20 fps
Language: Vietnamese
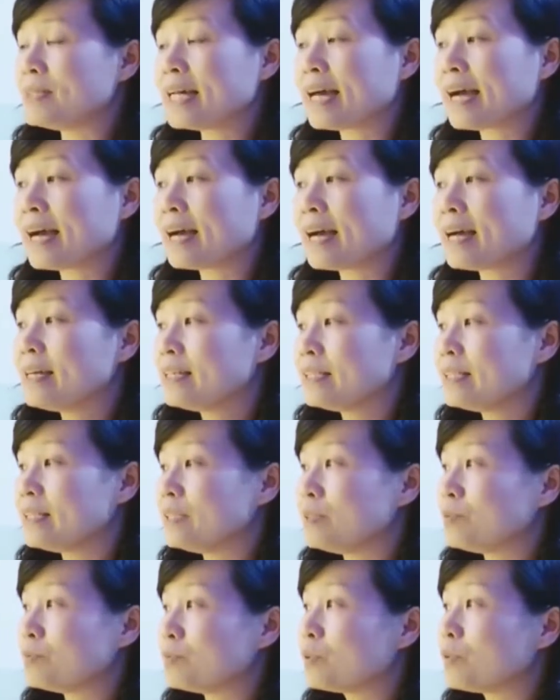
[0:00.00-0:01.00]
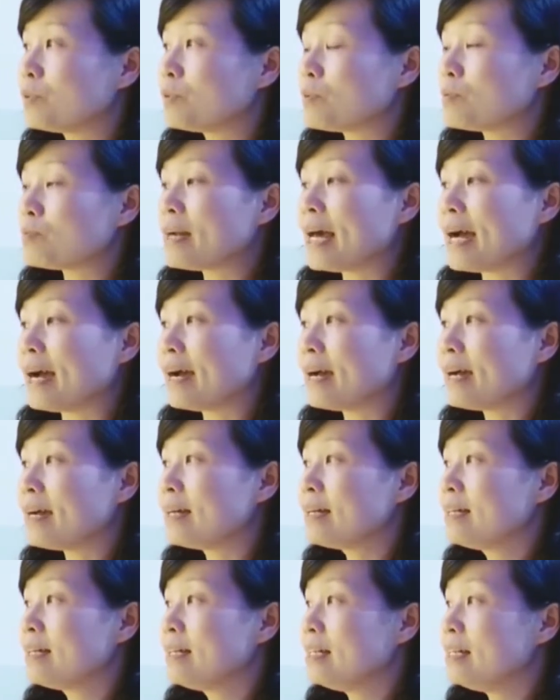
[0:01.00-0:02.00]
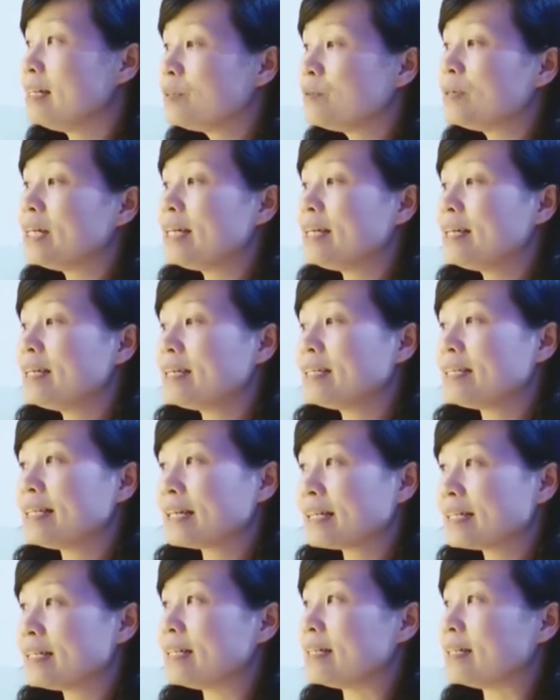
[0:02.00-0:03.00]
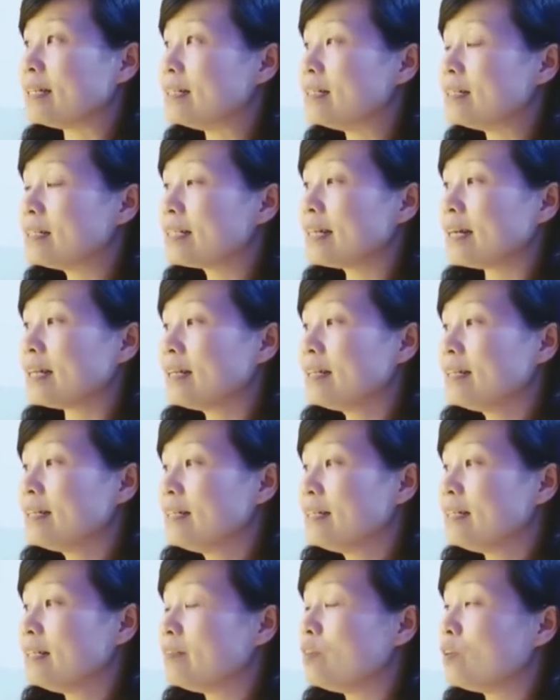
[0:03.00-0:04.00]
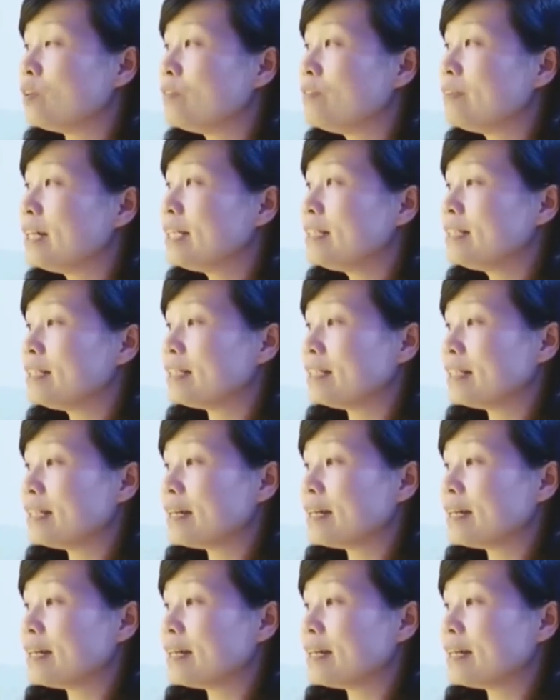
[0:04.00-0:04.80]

tra thì chúng tôi cũng đã lưu ý, nhắc nhở, hướng dẫn đối với những